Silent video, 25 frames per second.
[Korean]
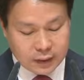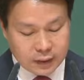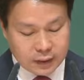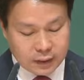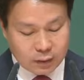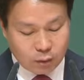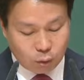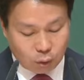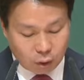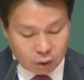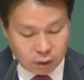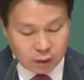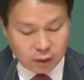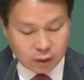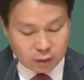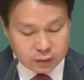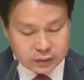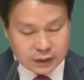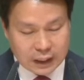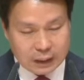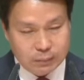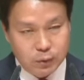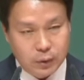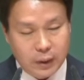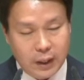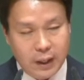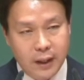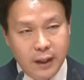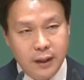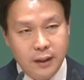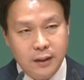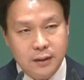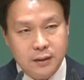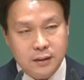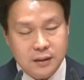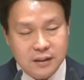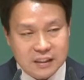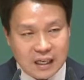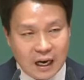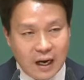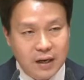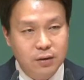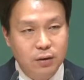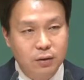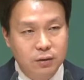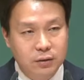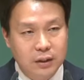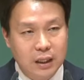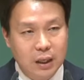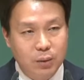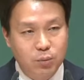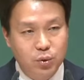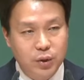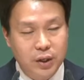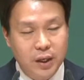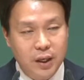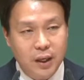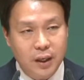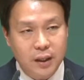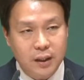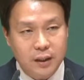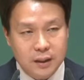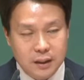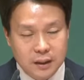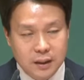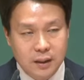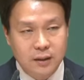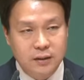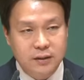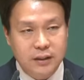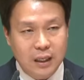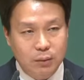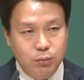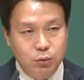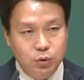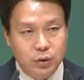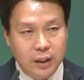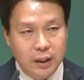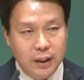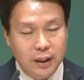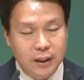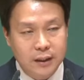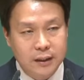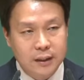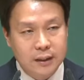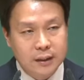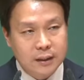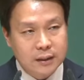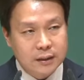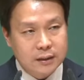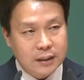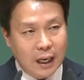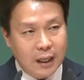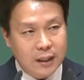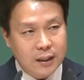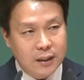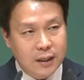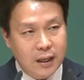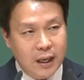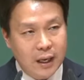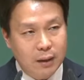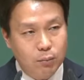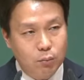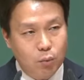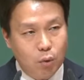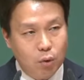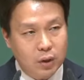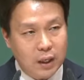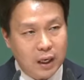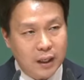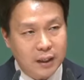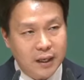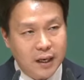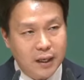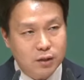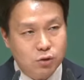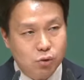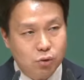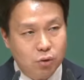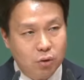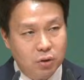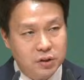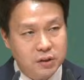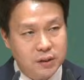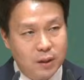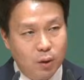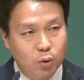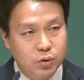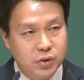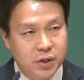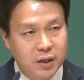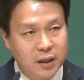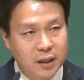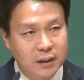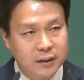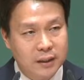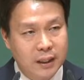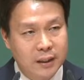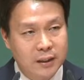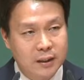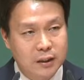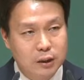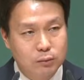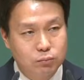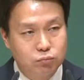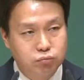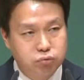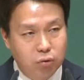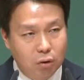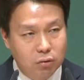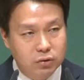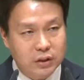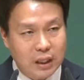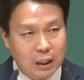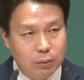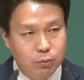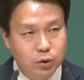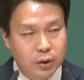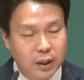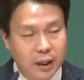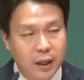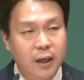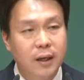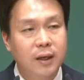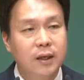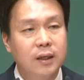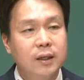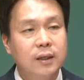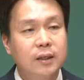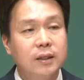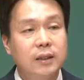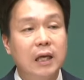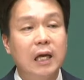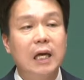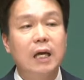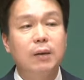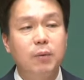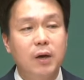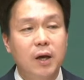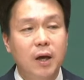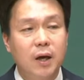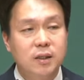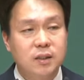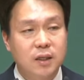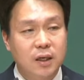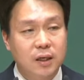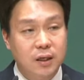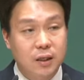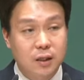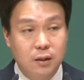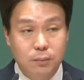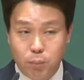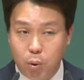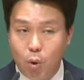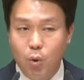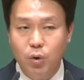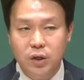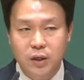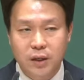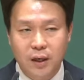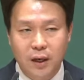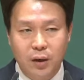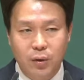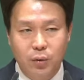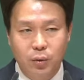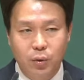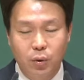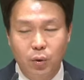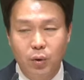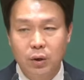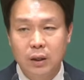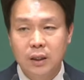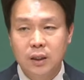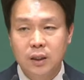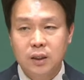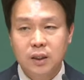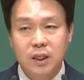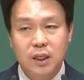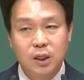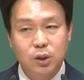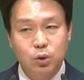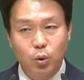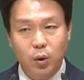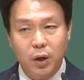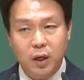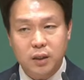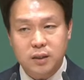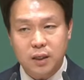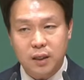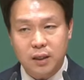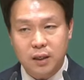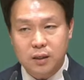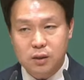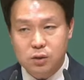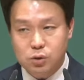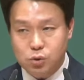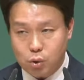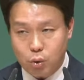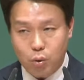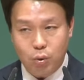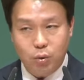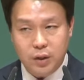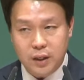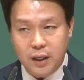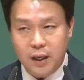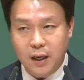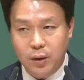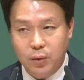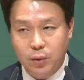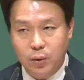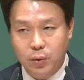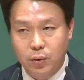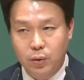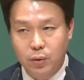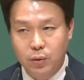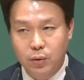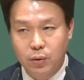권력 때문에, 자녀 때문에, 일 때문에 나를 행복하게 해줄 것이라고 생각되는 그 무엇 때문에 예배의 자리를 포기하고 기도의 자리를 소홀히 하고